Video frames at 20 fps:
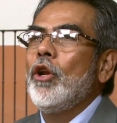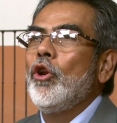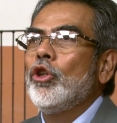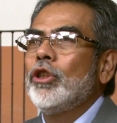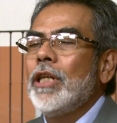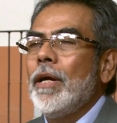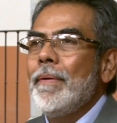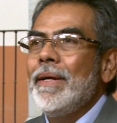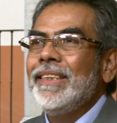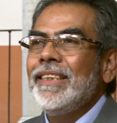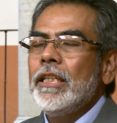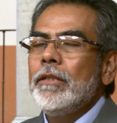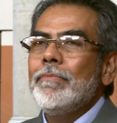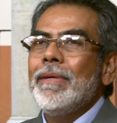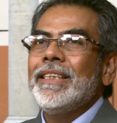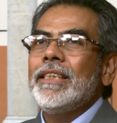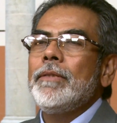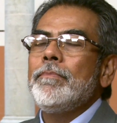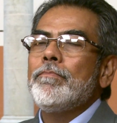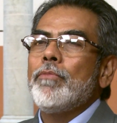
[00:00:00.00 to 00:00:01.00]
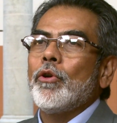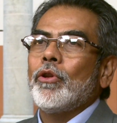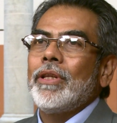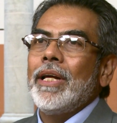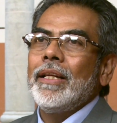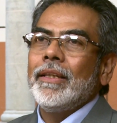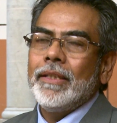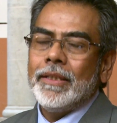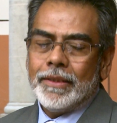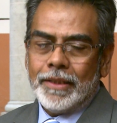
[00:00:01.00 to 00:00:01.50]
Los avances más
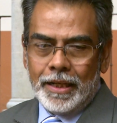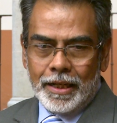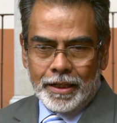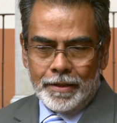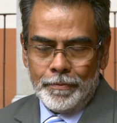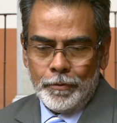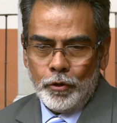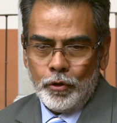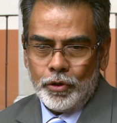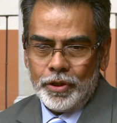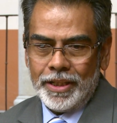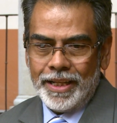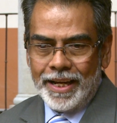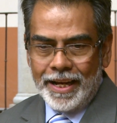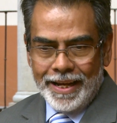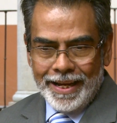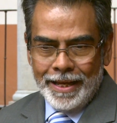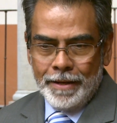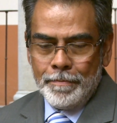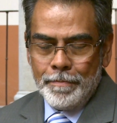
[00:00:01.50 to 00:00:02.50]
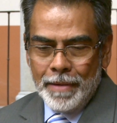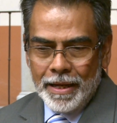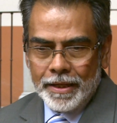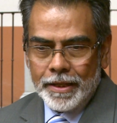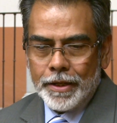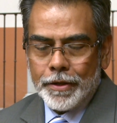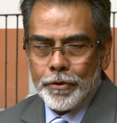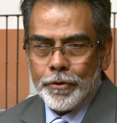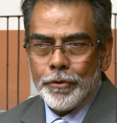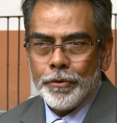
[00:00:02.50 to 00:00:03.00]
importantes de la criminología en
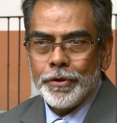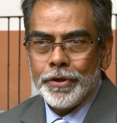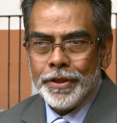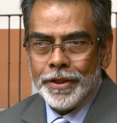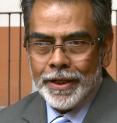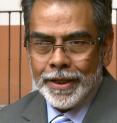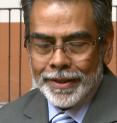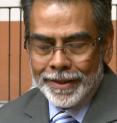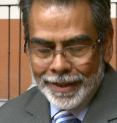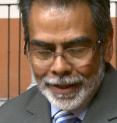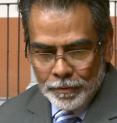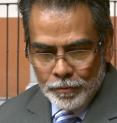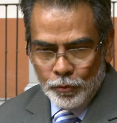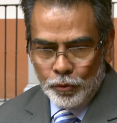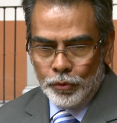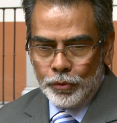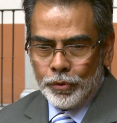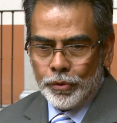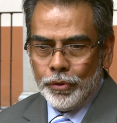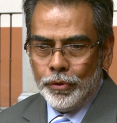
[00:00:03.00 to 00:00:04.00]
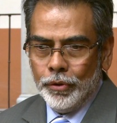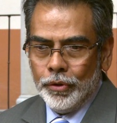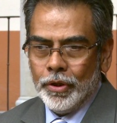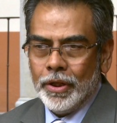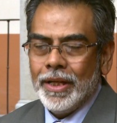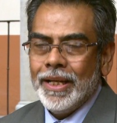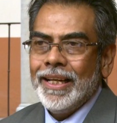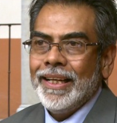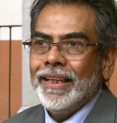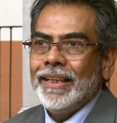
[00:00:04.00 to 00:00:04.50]
México y en el mundo
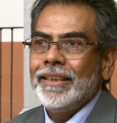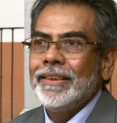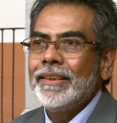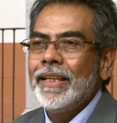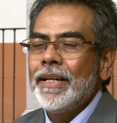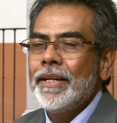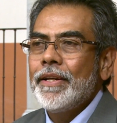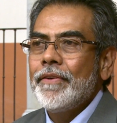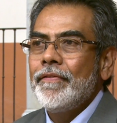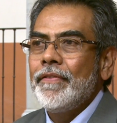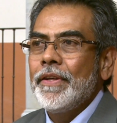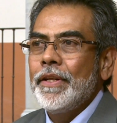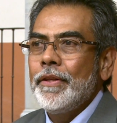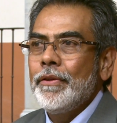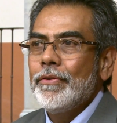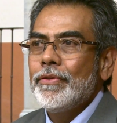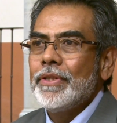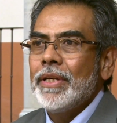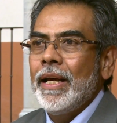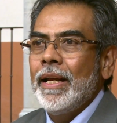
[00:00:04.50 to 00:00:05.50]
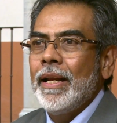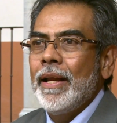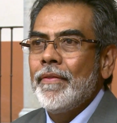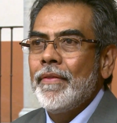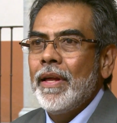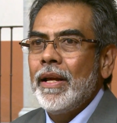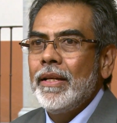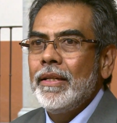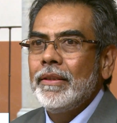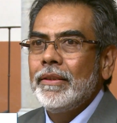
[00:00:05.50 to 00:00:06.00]
están referidos al
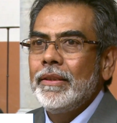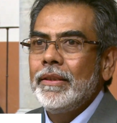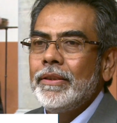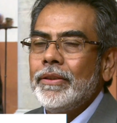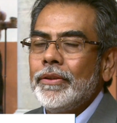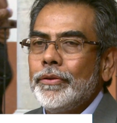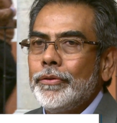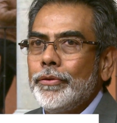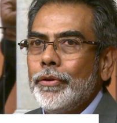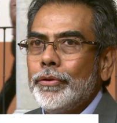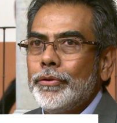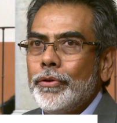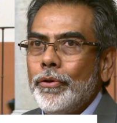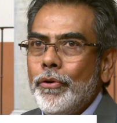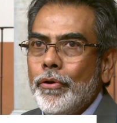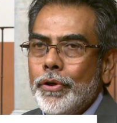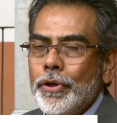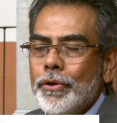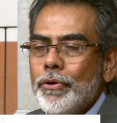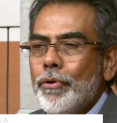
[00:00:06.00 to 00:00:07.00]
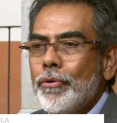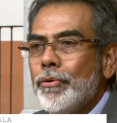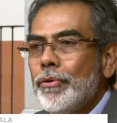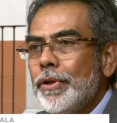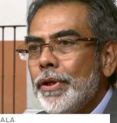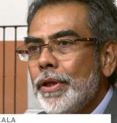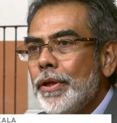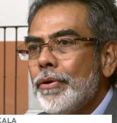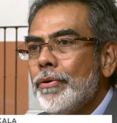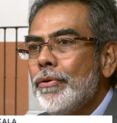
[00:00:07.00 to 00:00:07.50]
análisis sociológico
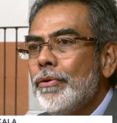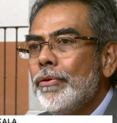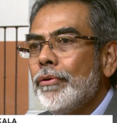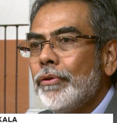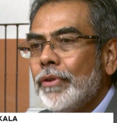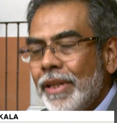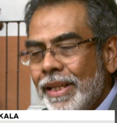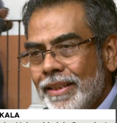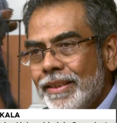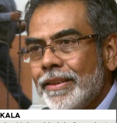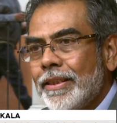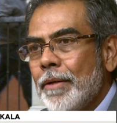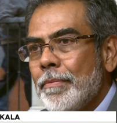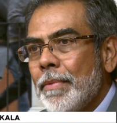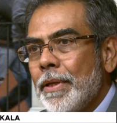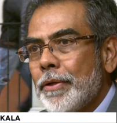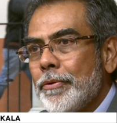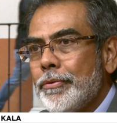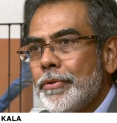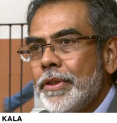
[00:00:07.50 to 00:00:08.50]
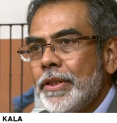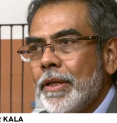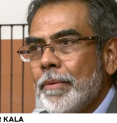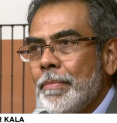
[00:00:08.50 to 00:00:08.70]
jurídico del sistema de justicia